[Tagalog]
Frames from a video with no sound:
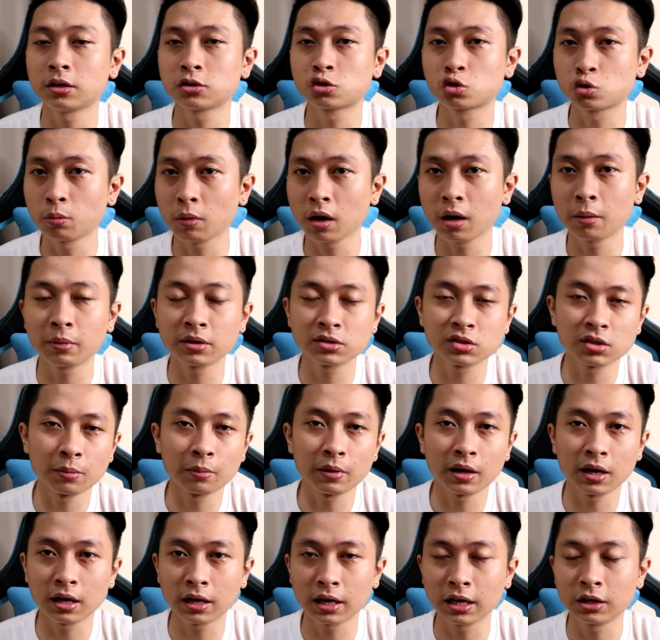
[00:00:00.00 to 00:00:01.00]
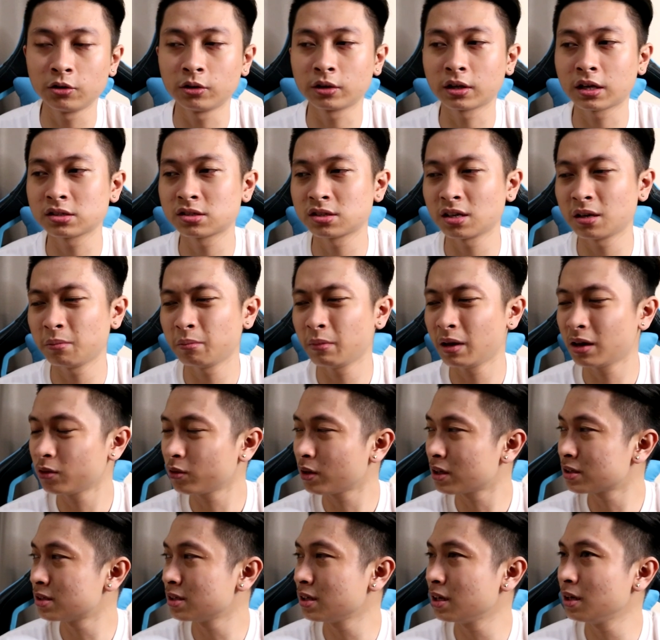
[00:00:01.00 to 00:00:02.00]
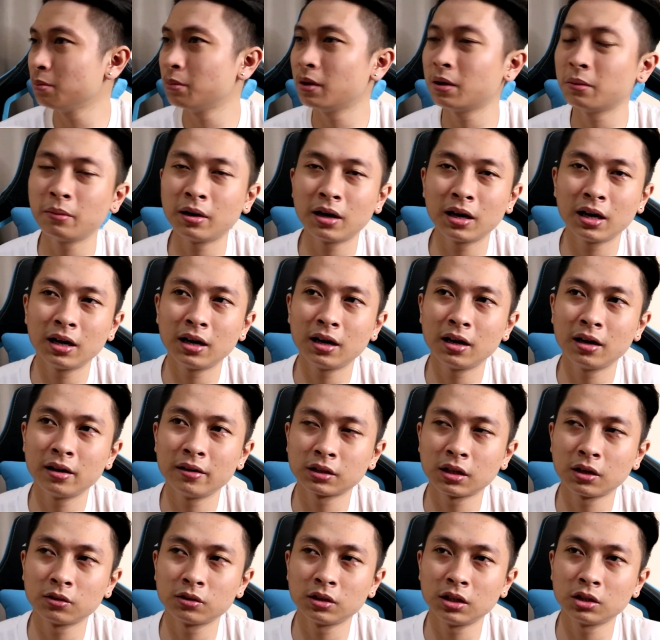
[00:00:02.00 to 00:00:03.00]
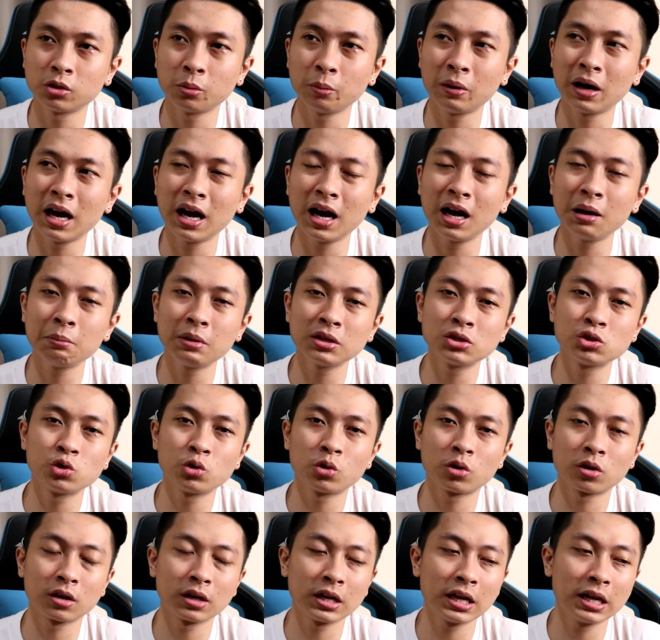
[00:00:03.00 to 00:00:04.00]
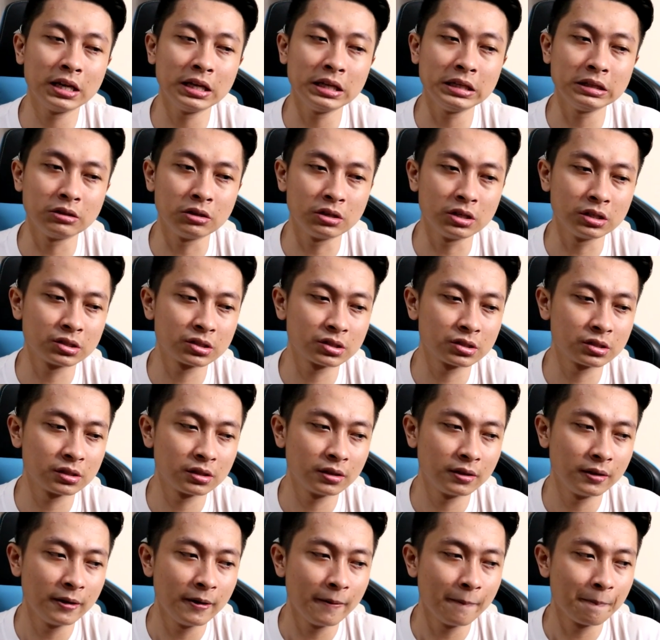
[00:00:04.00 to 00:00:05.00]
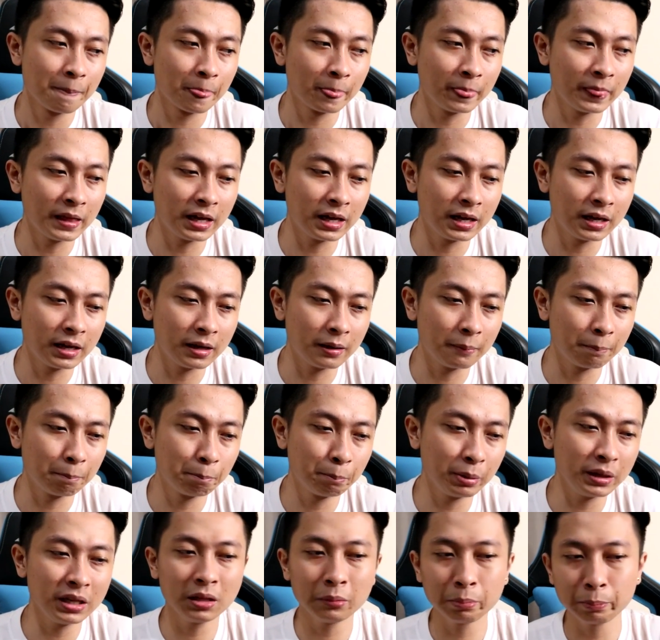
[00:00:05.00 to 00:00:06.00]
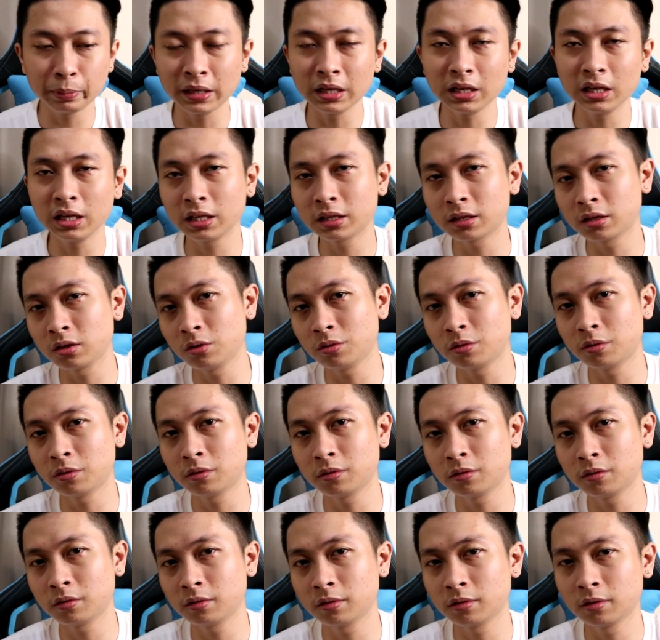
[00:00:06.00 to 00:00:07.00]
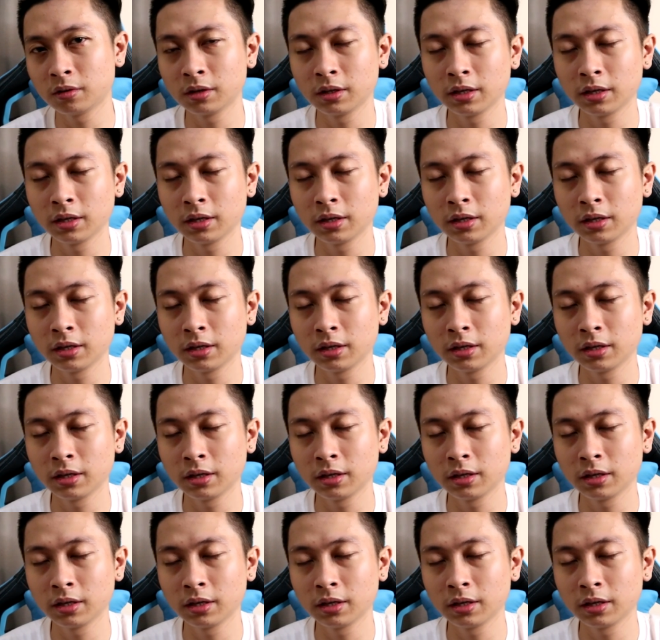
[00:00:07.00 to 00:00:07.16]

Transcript: sumama sa mga ganun kasi meron kasing ibang mga tawag dito mga amateur na leaders na pinipilit yung